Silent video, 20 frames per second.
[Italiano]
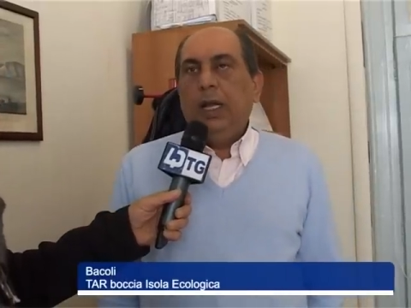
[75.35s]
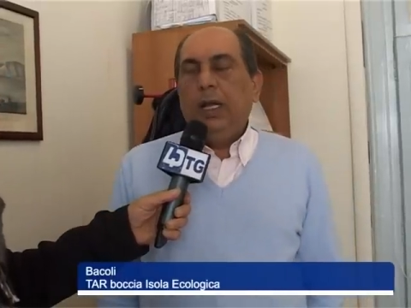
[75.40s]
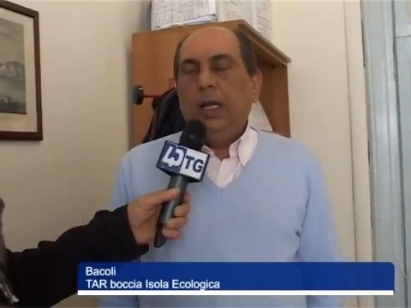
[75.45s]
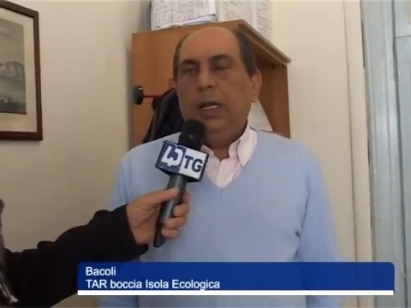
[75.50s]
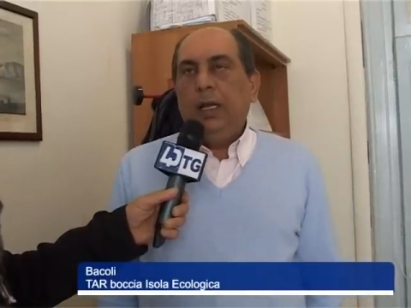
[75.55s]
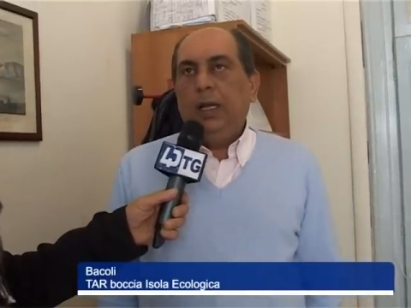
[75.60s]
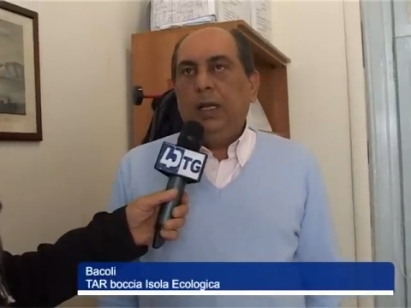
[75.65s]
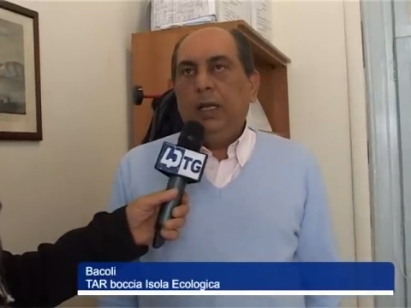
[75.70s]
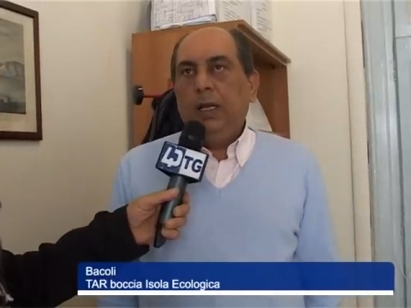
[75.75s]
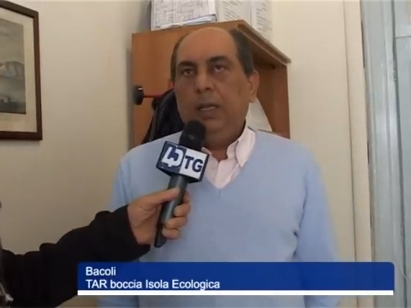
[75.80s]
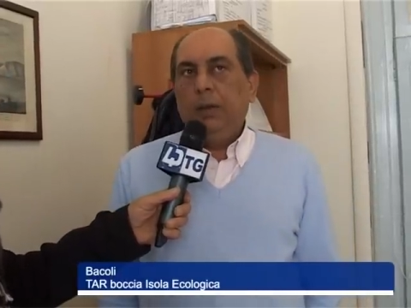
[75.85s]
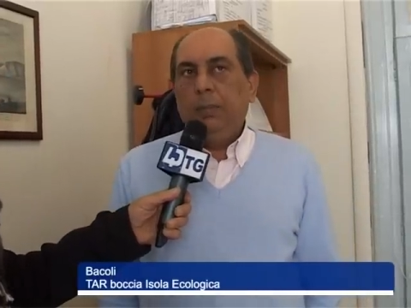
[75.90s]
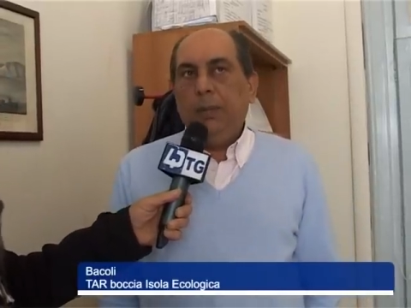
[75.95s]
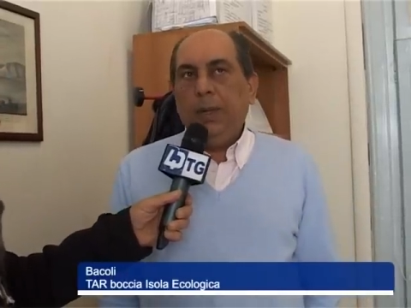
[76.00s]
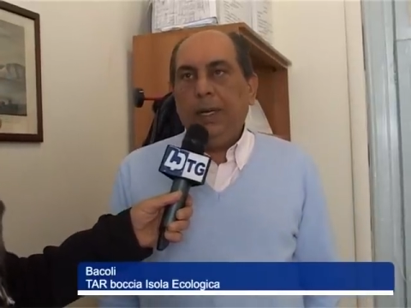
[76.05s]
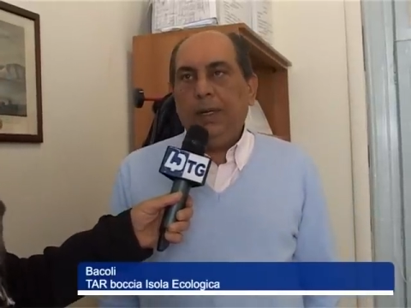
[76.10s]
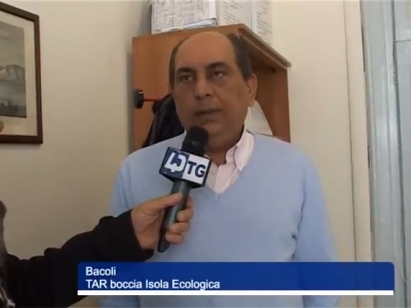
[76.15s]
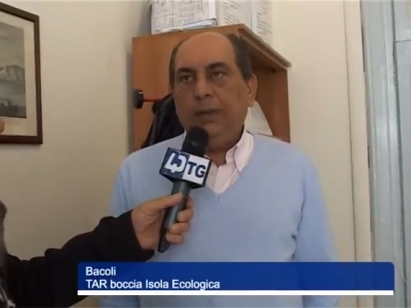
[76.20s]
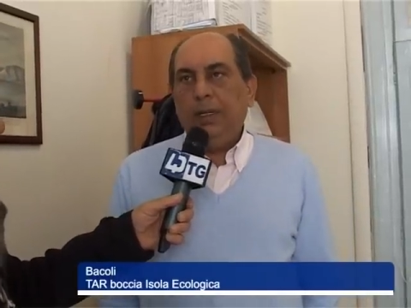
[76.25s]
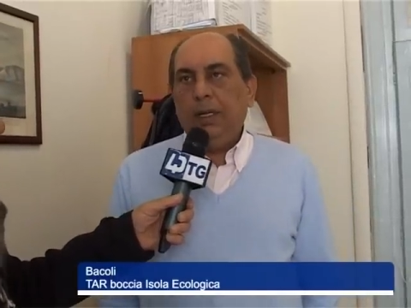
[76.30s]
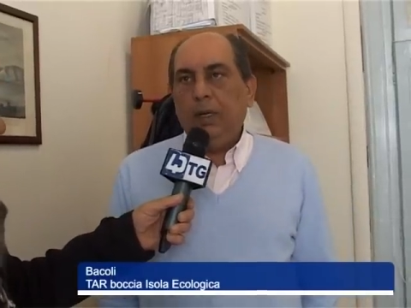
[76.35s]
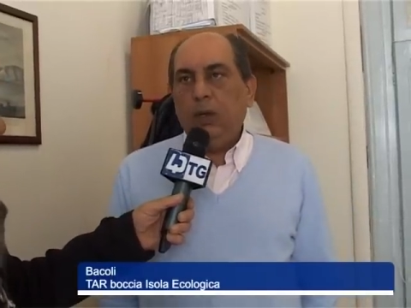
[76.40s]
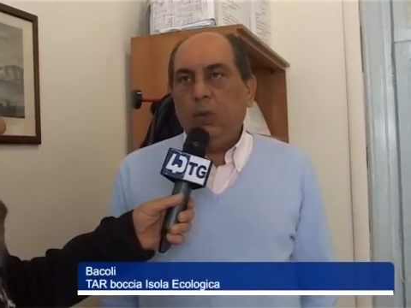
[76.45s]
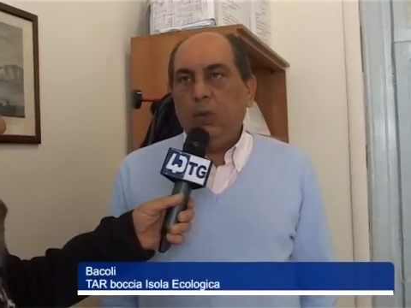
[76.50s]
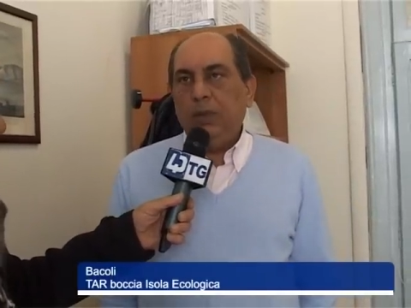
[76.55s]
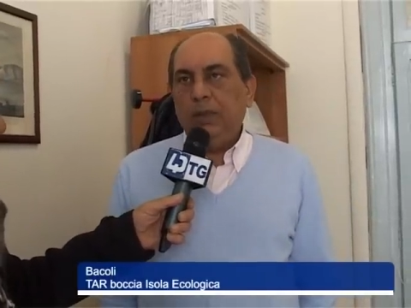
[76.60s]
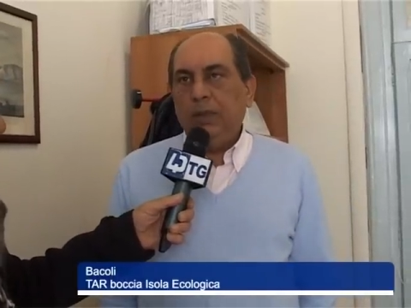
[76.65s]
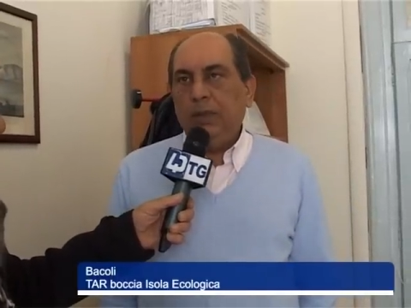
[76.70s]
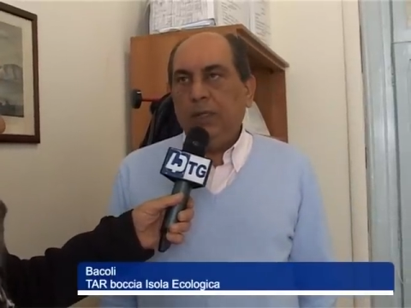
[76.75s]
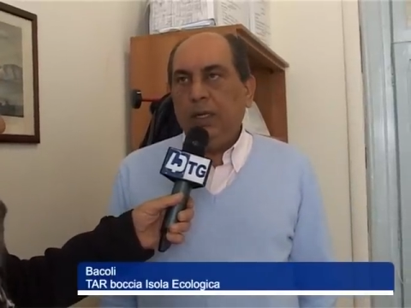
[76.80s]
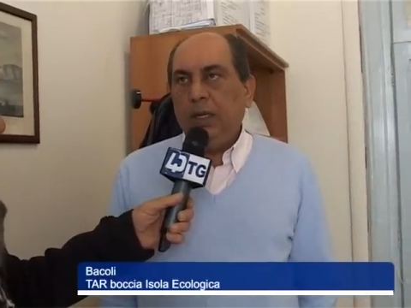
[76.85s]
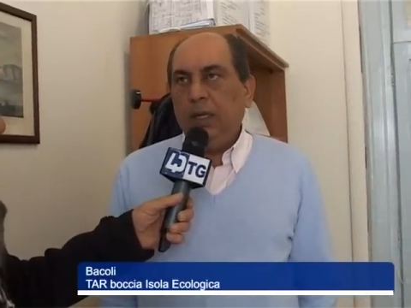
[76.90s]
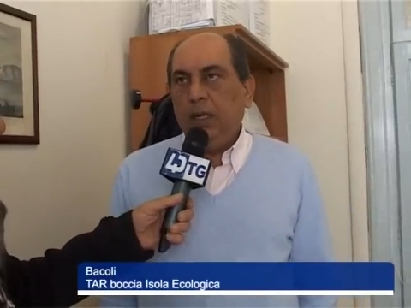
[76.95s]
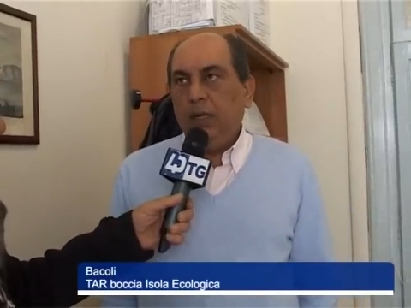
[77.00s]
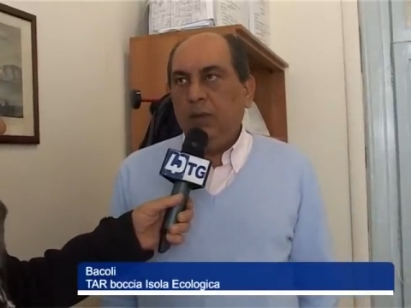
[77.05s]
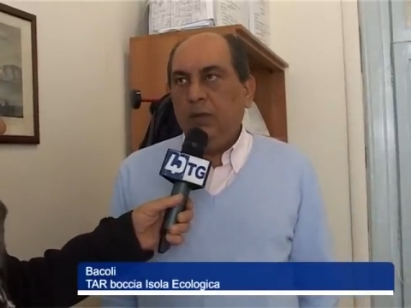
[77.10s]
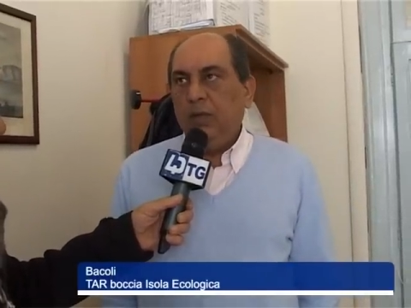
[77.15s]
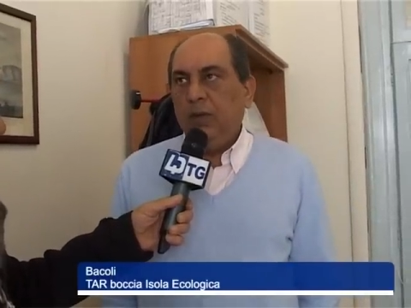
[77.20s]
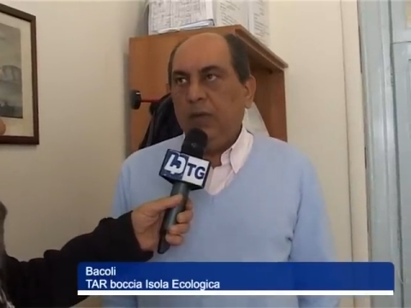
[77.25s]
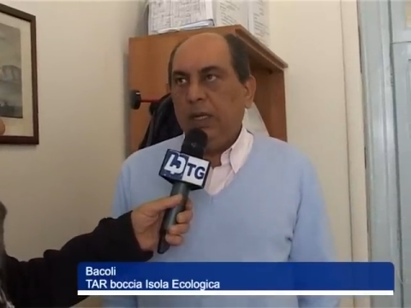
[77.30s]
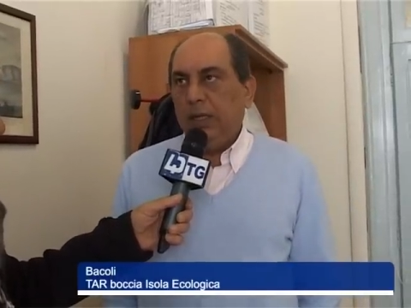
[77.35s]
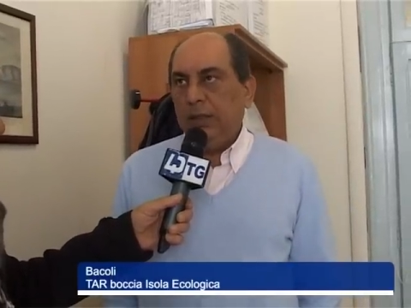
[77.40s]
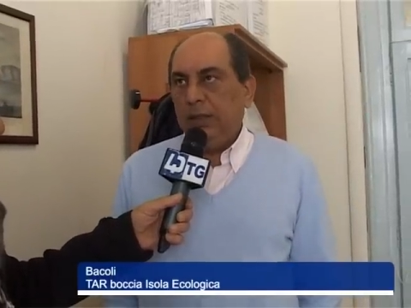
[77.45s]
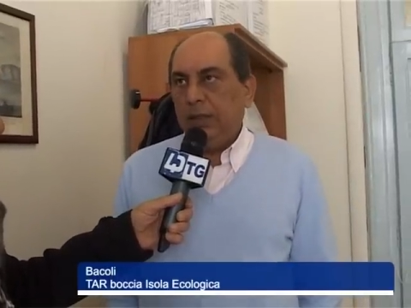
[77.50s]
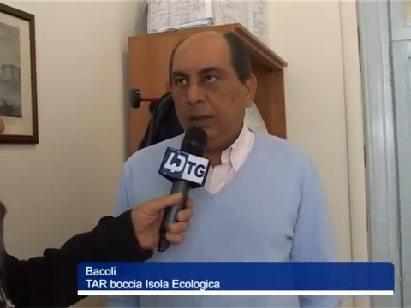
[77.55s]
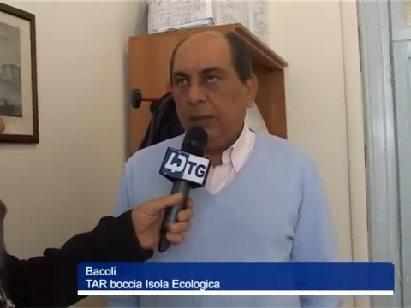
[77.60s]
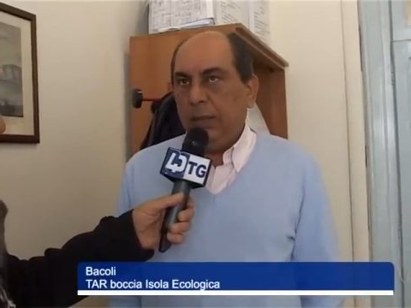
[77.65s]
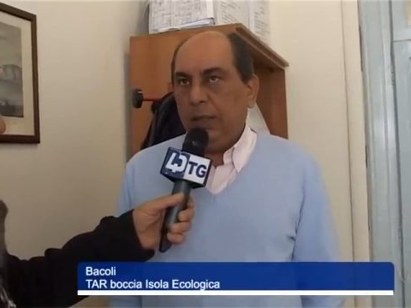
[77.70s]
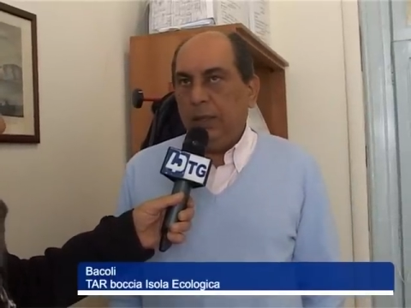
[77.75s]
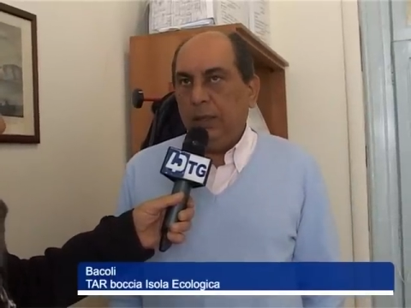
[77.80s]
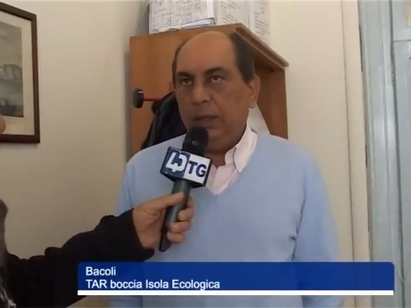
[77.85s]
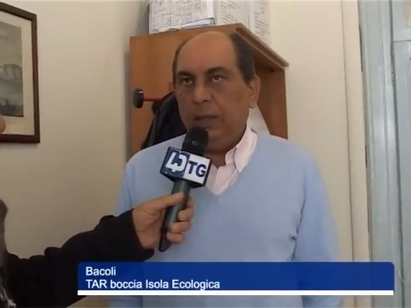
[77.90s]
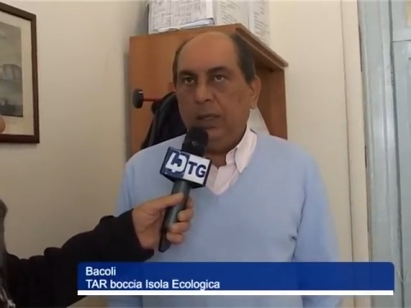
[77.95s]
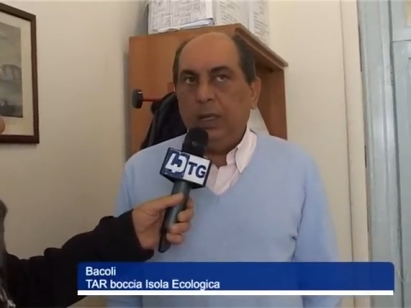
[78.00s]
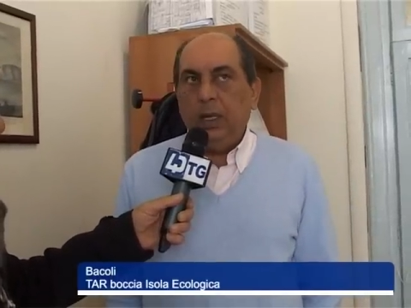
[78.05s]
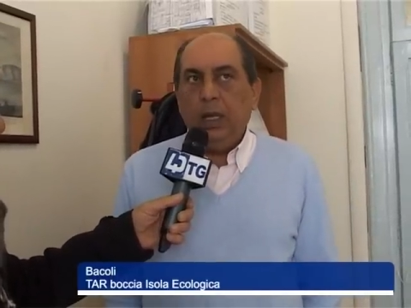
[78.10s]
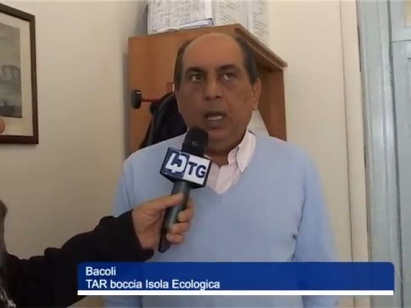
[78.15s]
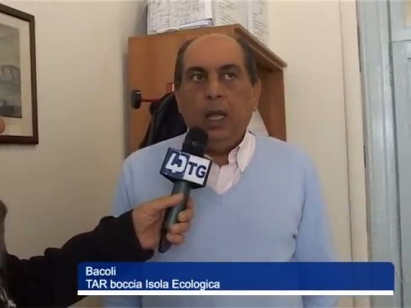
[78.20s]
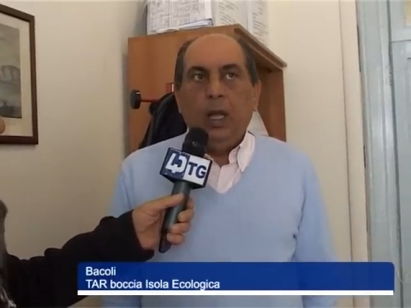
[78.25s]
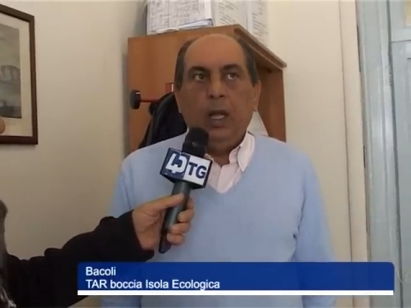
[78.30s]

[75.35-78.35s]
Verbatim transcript: eh, perdere questi eh, finanziamenti.